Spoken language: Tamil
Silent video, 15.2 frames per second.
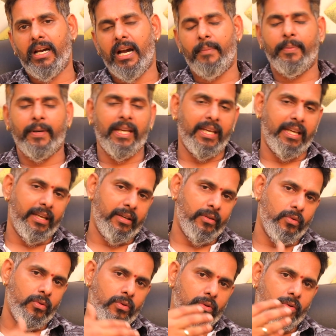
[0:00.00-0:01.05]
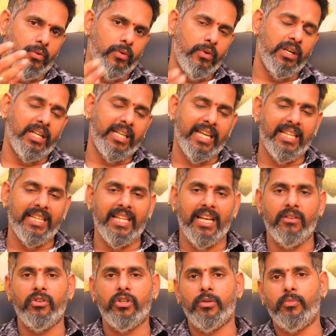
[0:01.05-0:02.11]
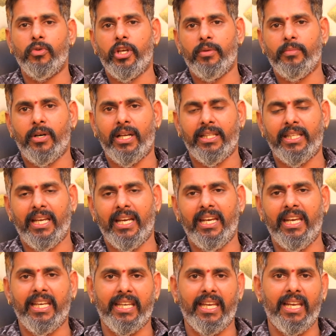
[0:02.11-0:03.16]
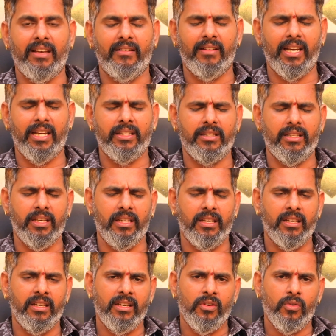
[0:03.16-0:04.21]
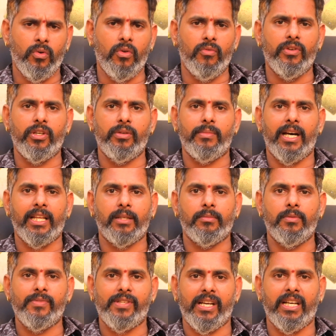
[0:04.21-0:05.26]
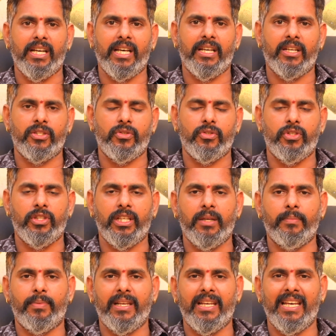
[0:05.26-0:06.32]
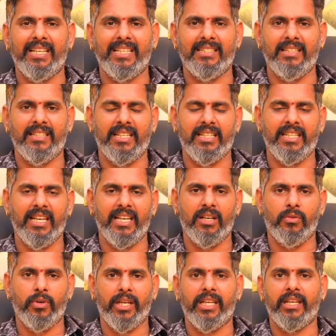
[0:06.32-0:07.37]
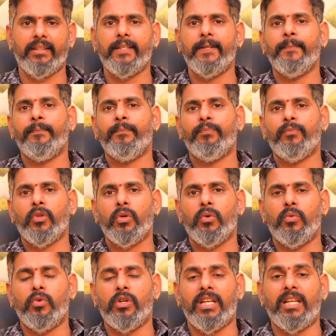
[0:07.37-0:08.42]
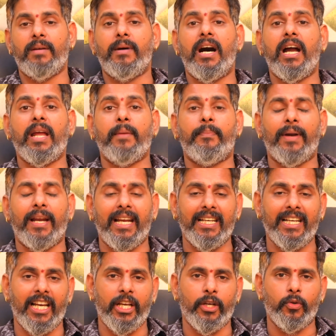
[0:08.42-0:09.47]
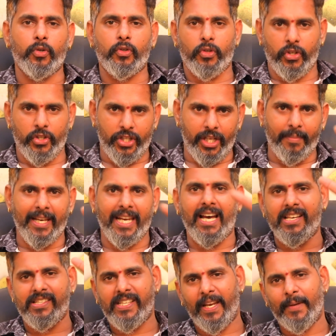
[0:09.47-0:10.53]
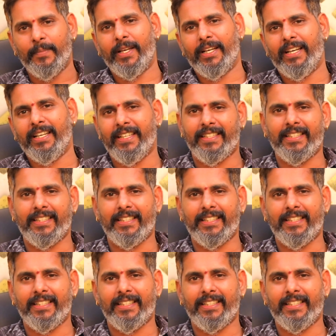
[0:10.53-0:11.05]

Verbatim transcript: அப்படி உங்களுக்கு எந்த அளவுக்கு முடியுமோ அந்த எண்ணிக்கையில் வளர்த்தி ஒவ்வொரு மாதமும் சங்கடஹார சதுர்த்திக்கு பிள்ளையாருக்கு செதர் தேங்காய் உடைக்கிறது உன்னதமான பலன்களை கொடுக்கும் ரிஷபராசி அன்பர்களுக்கு